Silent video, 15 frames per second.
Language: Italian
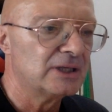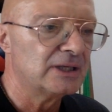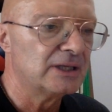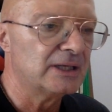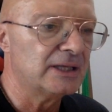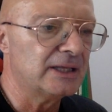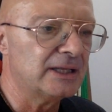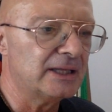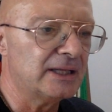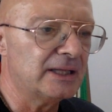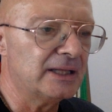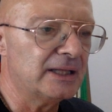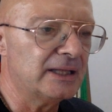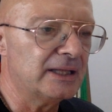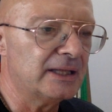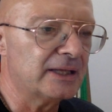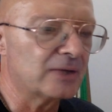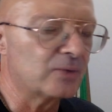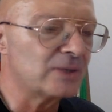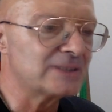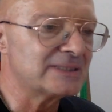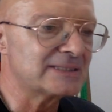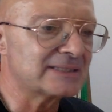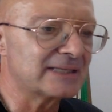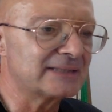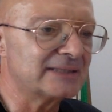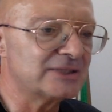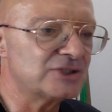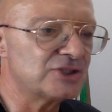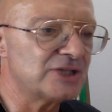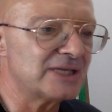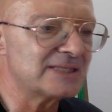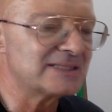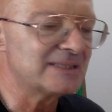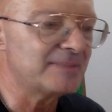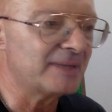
eh, queste strategie si